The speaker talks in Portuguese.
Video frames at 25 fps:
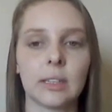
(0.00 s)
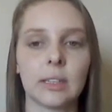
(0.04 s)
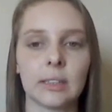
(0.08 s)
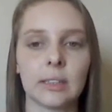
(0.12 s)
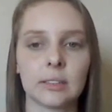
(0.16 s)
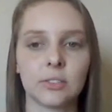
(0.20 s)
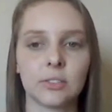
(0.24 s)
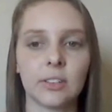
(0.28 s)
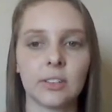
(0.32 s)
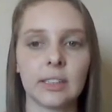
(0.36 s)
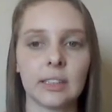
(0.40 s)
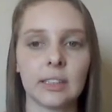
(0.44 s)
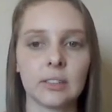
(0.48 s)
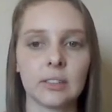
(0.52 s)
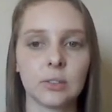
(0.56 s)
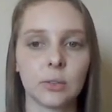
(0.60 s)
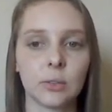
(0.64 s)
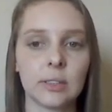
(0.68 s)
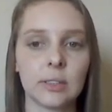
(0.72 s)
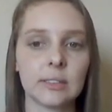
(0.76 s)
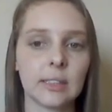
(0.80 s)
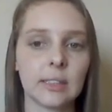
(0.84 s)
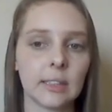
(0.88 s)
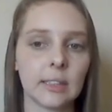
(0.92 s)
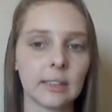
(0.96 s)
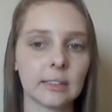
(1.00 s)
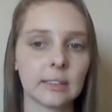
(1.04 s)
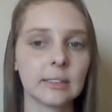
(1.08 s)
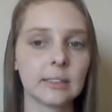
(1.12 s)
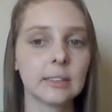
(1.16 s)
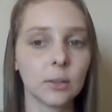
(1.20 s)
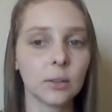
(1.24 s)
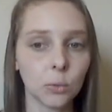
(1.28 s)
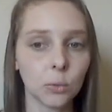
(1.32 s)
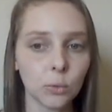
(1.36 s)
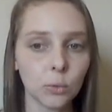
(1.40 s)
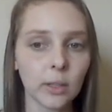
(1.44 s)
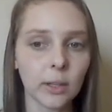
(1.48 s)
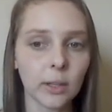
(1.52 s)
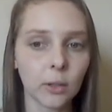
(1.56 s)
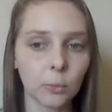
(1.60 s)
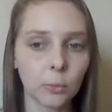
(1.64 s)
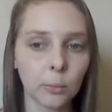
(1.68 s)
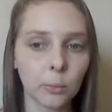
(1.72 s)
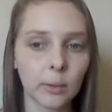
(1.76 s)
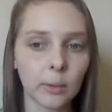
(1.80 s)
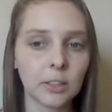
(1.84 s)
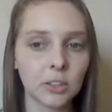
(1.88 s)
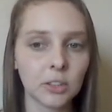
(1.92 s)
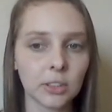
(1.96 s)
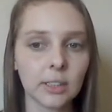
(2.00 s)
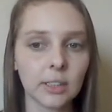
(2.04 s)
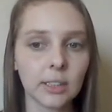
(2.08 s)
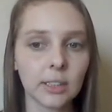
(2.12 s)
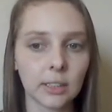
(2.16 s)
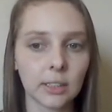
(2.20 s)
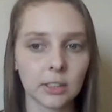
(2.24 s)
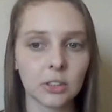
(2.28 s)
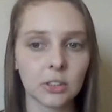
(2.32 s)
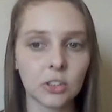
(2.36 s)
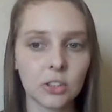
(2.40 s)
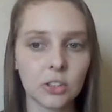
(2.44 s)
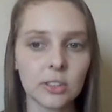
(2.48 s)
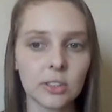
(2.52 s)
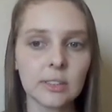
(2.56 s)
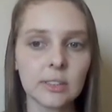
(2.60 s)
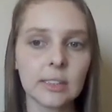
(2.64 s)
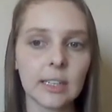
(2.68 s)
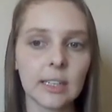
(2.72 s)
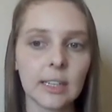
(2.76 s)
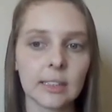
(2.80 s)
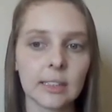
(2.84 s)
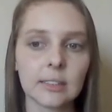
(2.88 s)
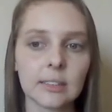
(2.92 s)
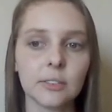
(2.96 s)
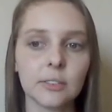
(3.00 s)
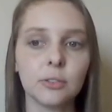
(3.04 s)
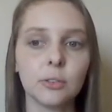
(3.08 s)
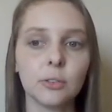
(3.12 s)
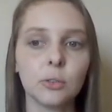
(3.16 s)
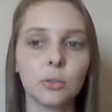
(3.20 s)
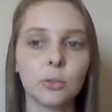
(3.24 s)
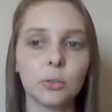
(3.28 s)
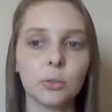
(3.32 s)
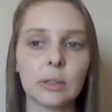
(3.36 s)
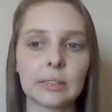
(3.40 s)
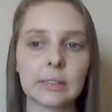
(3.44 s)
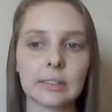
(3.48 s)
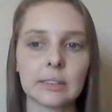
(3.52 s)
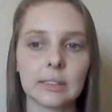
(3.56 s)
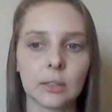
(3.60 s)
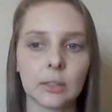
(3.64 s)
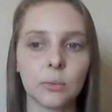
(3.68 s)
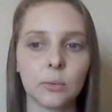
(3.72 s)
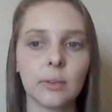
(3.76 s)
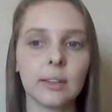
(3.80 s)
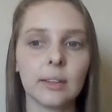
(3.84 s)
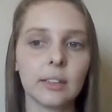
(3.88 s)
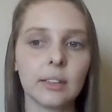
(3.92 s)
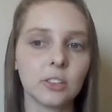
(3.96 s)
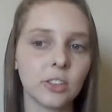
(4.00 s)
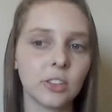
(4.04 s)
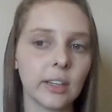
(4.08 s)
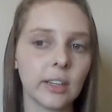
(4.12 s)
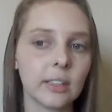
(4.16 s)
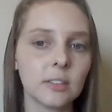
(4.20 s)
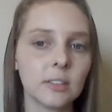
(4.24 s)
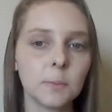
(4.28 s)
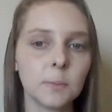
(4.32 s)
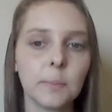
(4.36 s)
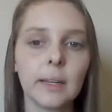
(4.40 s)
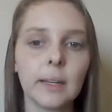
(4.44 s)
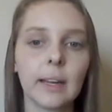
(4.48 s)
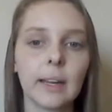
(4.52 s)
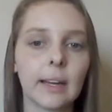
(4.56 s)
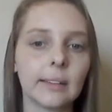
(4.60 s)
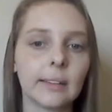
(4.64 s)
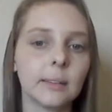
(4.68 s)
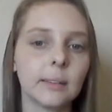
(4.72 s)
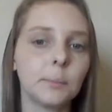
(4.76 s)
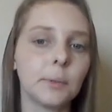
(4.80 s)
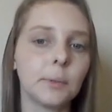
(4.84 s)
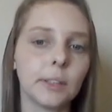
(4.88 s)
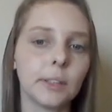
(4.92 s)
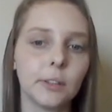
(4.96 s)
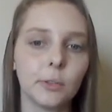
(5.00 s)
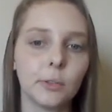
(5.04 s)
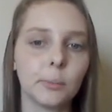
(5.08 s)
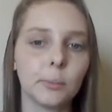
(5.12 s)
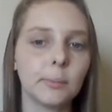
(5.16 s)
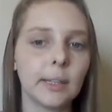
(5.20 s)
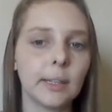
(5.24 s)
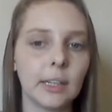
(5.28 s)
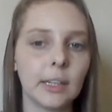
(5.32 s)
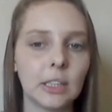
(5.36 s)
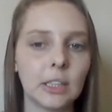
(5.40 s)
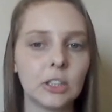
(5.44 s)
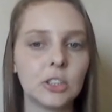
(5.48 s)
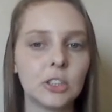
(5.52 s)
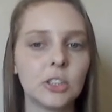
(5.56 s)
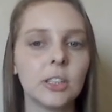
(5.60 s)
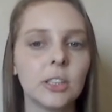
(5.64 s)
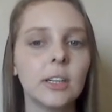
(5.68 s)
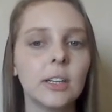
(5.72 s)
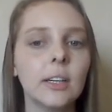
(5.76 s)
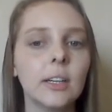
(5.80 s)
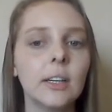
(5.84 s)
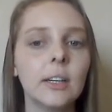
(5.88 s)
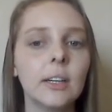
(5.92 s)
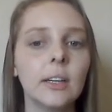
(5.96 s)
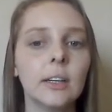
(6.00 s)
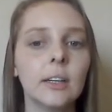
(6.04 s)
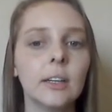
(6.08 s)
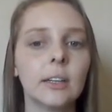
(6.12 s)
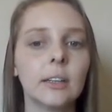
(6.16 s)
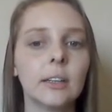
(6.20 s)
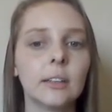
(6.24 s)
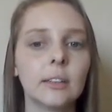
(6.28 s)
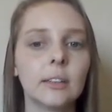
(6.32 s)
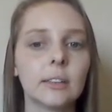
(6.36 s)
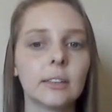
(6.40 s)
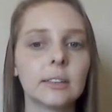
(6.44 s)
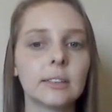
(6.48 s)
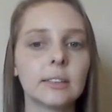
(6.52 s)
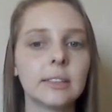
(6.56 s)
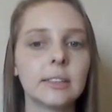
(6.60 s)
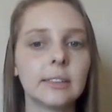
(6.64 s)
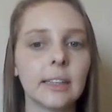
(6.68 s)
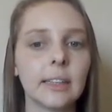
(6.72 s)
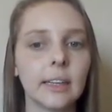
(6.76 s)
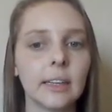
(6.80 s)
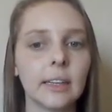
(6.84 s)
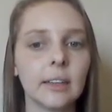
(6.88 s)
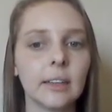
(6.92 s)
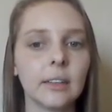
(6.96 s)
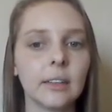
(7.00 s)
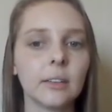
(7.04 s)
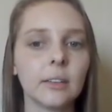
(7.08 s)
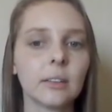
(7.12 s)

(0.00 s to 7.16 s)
as variações elas são realmente grandes e essa flutuação ela já era esperada, porque no ambiente uh, se tem